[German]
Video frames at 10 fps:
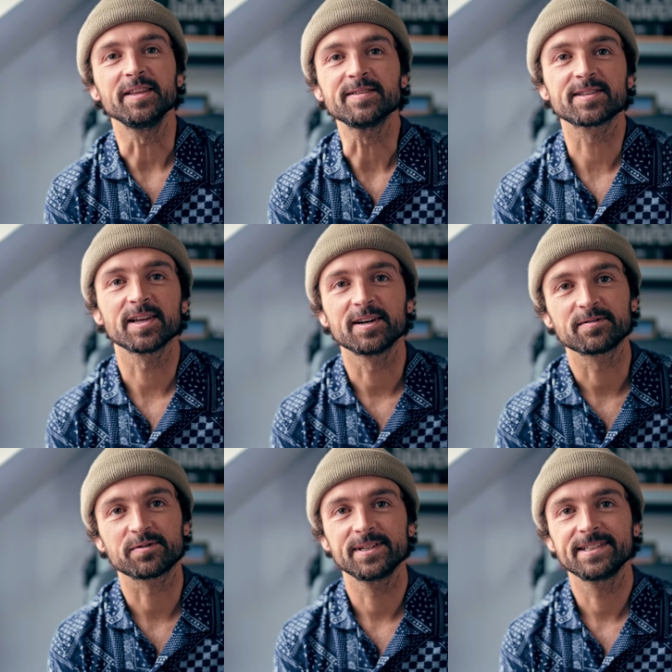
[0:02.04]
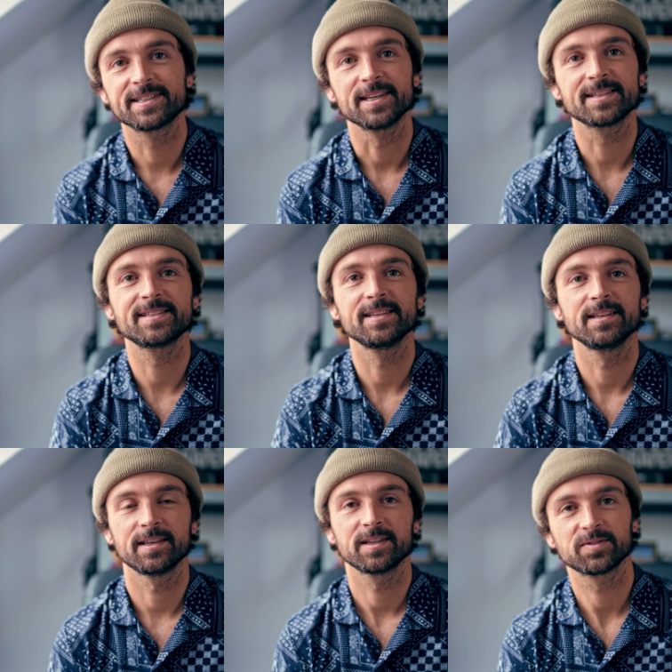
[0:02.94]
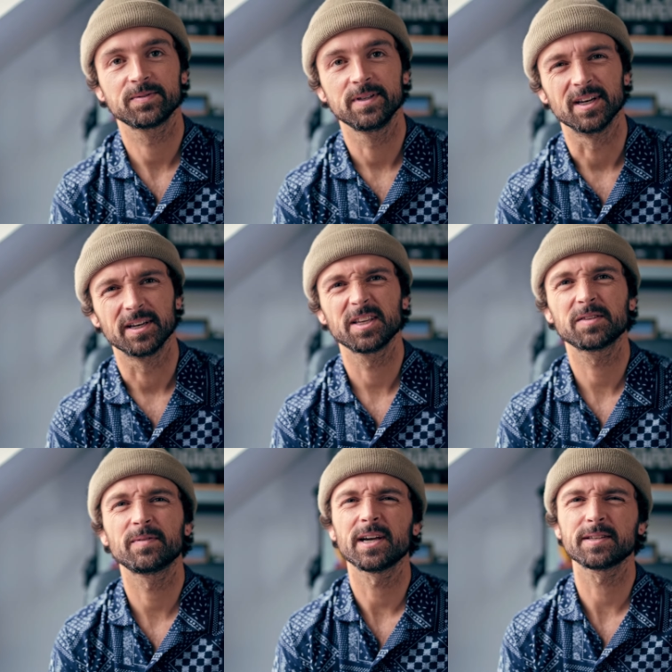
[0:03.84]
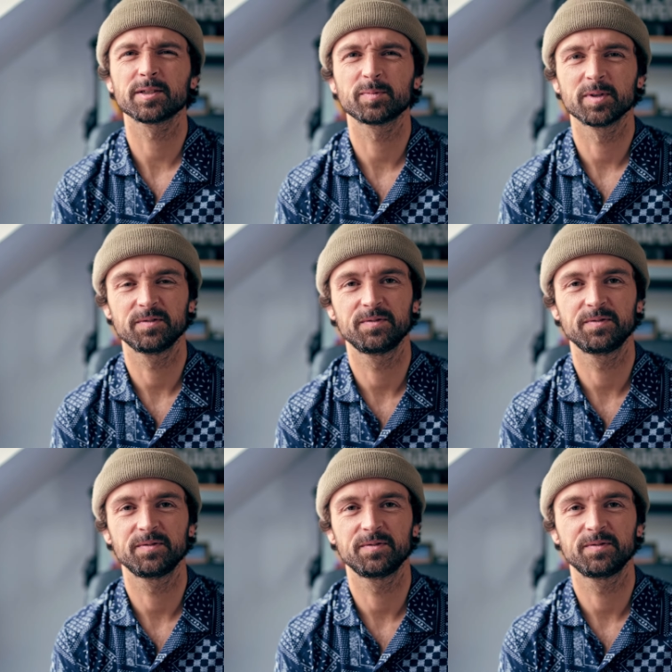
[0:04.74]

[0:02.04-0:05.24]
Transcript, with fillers: Insta360 X4. Ich weiß, ich bin